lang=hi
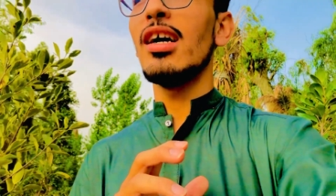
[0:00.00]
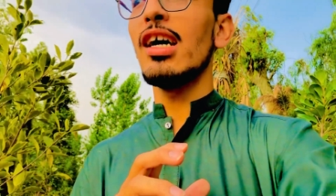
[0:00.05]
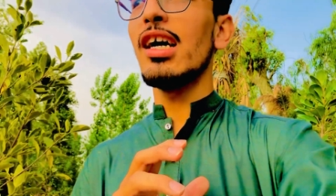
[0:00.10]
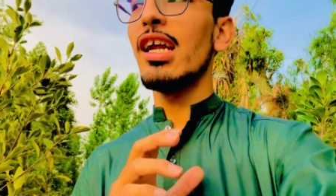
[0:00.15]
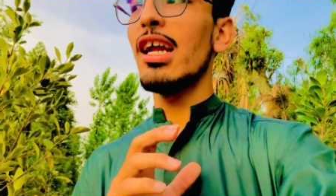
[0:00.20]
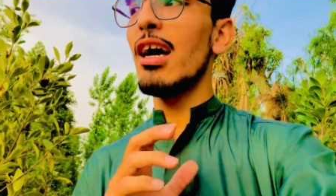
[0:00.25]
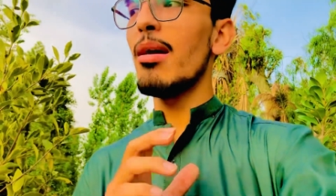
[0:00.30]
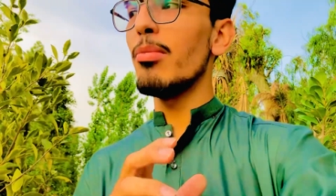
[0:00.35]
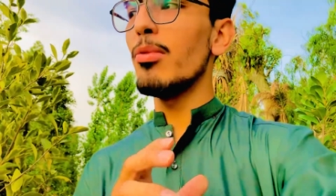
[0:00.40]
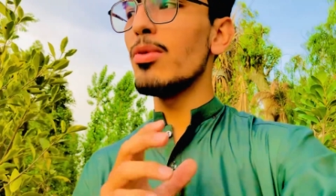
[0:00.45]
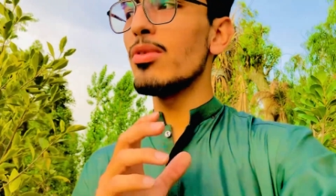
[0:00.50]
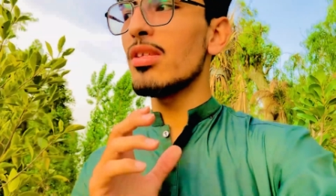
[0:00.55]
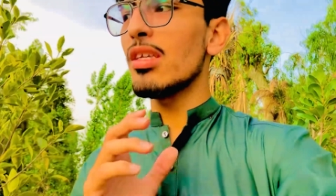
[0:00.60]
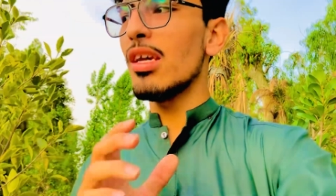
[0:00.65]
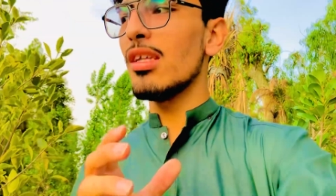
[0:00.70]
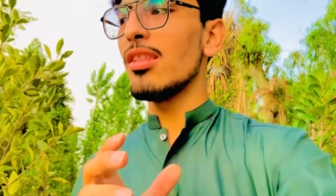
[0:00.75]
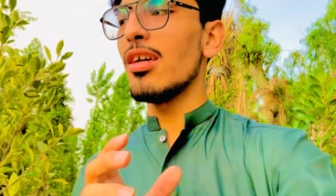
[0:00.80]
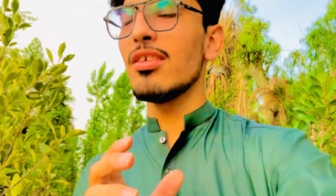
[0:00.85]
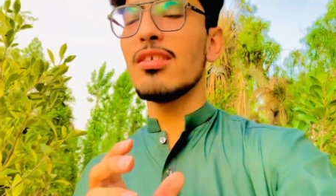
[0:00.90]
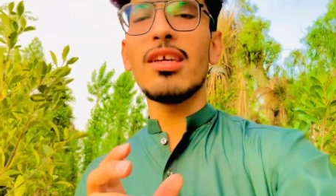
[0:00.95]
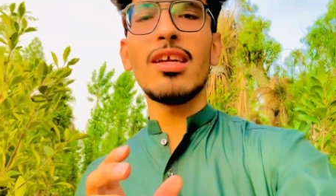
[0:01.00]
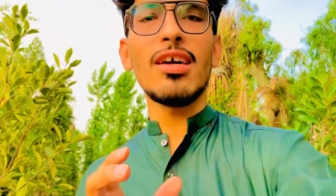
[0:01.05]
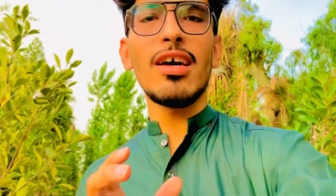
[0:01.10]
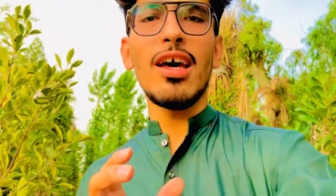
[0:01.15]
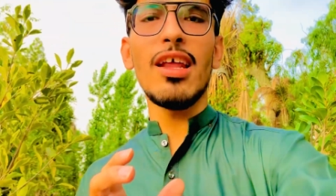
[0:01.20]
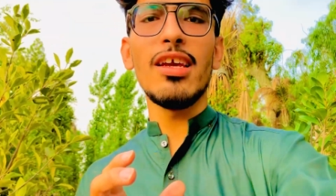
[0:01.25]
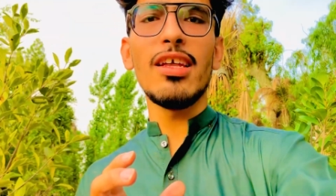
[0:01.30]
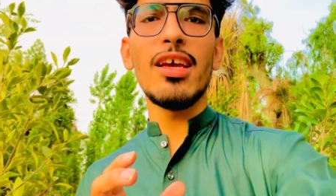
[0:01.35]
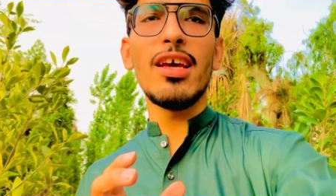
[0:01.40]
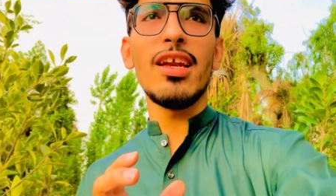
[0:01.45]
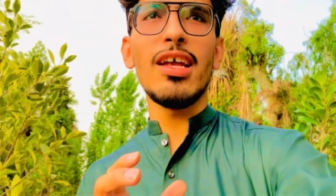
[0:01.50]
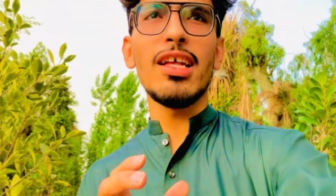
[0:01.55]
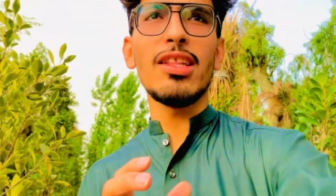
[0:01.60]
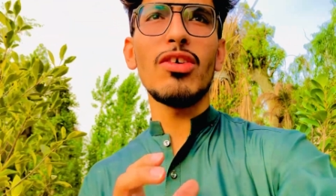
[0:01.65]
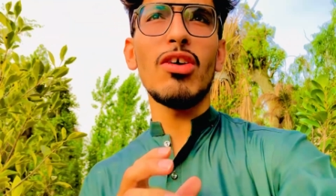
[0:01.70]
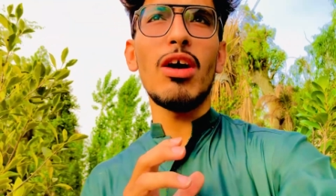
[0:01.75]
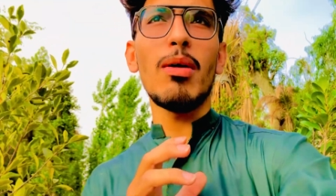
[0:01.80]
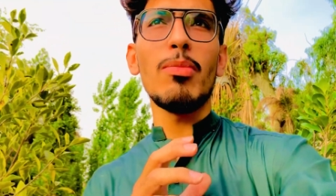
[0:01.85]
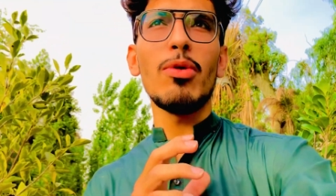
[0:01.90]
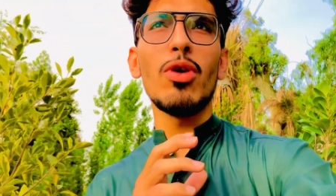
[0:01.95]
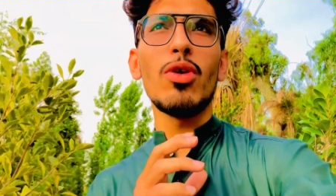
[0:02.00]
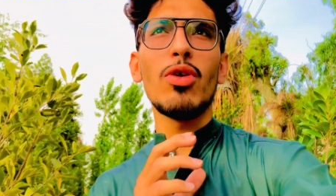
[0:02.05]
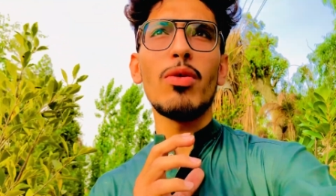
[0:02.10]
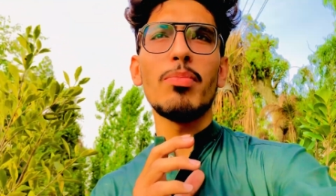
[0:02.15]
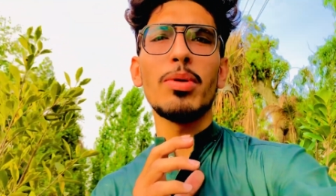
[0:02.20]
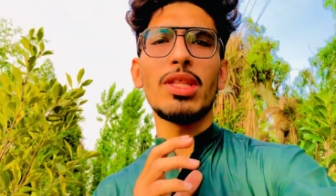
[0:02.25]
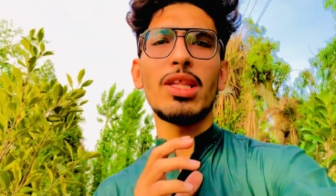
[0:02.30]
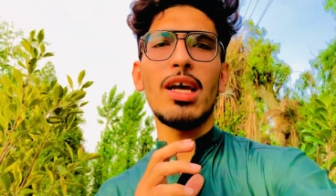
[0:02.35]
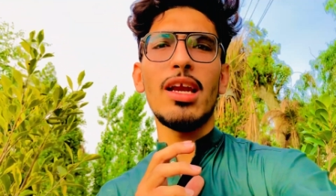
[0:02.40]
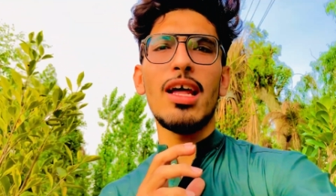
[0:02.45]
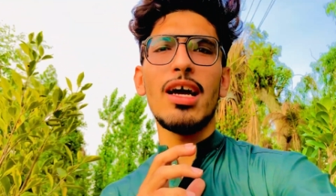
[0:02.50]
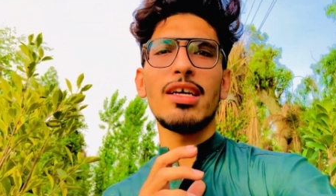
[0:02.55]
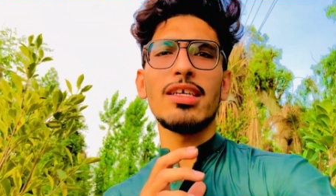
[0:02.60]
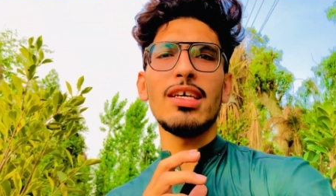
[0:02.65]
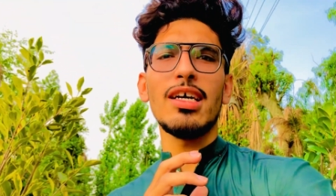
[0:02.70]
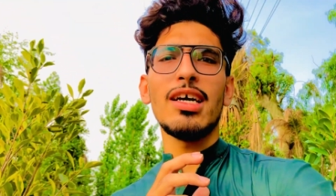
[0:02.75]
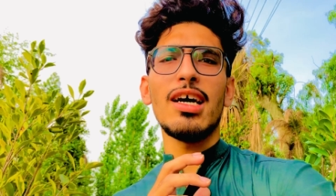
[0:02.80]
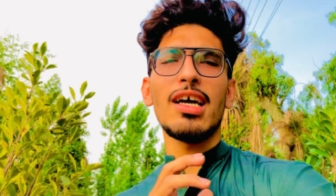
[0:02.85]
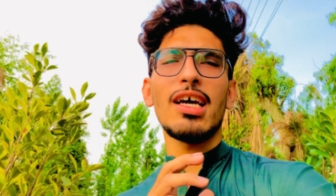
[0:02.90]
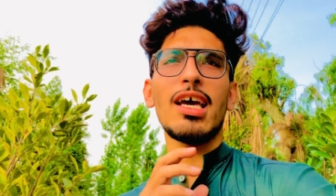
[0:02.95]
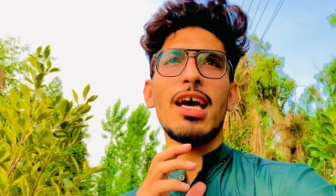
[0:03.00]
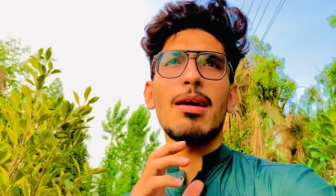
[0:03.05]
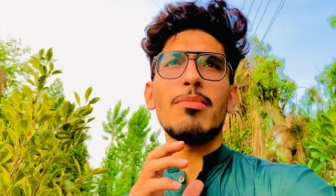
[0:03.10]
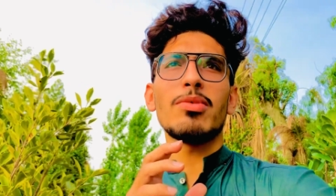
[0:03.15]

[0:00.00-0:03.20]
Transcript: अगर आपने उसके दर्शन कर लिया ना तो आप लोगों को पता लग जाएगा कि